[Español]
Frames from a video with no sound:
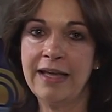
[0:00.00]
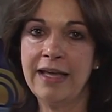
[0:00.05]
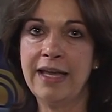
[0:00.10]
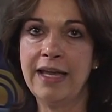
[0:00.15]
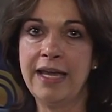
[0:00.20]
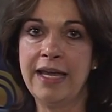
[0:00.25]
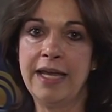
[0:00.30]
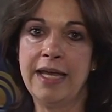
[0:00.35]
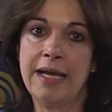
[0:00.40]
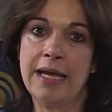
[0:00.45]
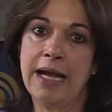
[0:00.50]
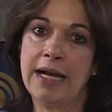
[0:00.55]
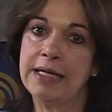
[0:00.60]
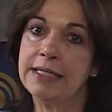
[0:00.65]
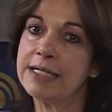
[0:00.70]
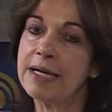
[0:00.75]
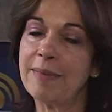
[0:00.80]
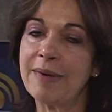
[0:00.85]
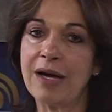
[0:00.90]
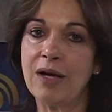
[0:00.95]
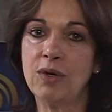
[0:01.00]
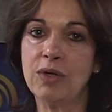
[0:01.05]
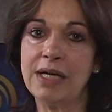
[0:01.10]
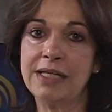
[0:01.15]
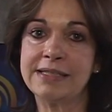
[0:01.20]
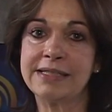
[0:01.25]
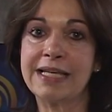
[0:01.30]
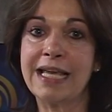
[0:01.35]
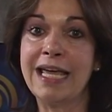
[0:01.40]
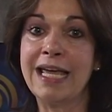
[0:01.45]
Eh, el llamado
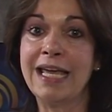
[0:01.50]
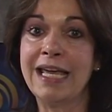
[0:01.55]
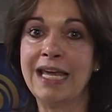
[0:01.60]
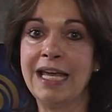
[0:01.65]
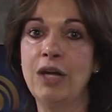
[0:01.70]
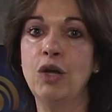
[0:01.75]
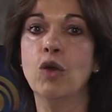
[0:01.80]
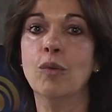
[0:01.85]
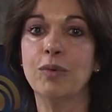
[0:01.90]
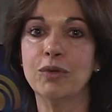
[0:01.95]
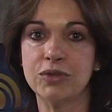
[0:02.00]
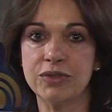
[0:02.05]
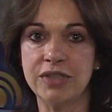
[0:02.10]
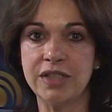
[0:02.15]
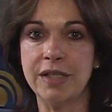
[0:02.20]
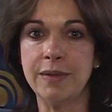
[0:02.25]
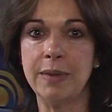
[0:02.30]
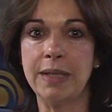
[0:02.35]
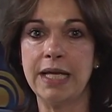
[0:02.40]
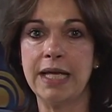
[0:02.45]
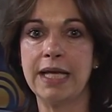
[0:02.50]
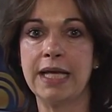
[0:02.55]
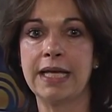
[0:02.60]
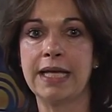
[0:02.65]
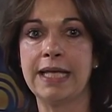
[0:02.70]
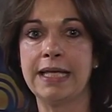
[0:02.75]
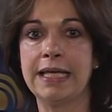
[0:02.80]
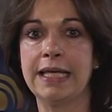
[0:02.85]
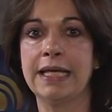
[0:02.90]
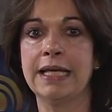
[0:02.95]
es que en lo posible
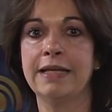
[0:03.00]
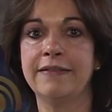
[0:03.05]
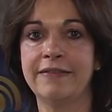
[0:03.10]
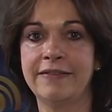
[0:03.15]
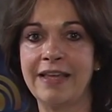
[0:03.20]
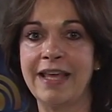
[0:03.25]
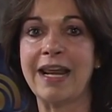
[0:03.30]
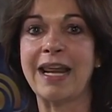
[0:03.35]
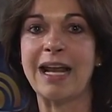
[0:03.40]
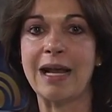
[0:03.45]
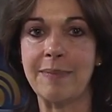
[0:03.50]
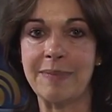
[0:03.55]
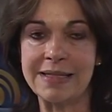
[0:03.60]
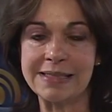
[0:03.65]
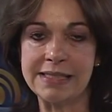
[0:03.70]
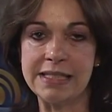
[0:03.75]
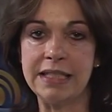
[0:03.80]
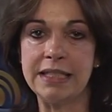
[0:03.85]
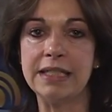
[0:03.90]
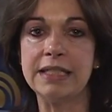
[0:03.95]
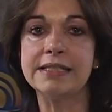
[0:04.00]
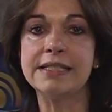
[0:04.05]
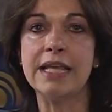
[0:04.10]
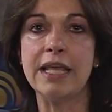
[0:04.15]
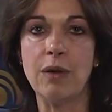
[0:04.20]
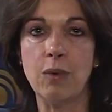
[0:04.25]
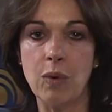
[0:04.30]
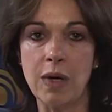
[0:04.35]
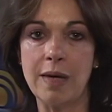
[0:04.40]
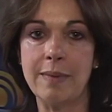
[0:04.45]
que se recapacite y se
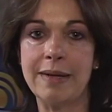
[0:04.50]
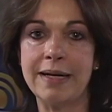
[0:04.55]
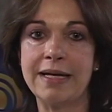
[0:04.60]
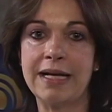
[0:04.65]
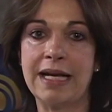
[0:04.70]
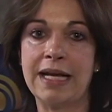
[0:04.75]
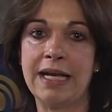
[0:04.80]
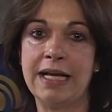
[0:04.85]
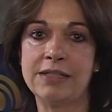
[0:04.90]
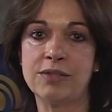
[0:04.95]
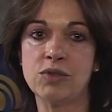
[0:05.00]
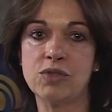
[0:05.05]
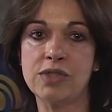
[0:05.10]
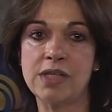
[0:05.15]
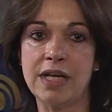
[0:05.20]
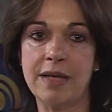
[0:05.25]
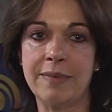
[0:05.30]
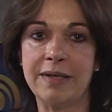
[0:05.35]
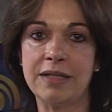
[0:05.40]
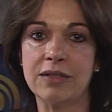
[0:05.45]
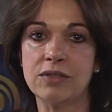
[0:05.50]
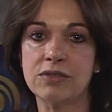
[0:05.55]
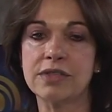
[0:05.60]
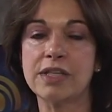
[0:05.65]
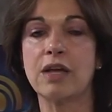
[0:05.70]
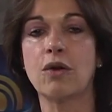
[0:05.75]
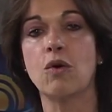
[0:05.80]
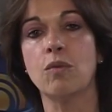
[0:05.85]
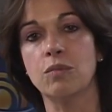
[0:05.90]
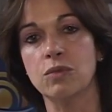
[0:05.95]
devuelvan estos elementos
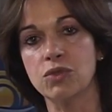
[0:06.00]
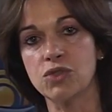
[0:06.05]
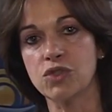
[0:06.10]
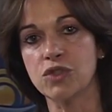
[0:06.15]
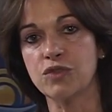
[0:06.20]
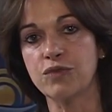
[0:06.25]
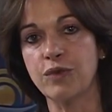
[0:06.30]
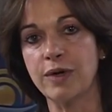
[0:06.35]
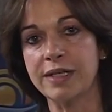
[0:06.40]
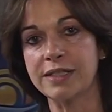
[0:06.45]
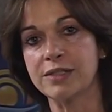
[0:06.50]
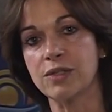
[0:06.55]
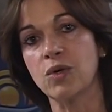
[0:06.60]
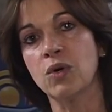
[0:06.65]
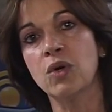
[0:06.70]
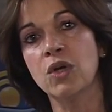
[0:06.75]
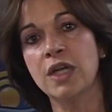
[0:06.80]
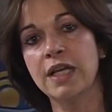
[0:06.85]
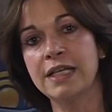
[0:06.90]
que con mucho esfuerzo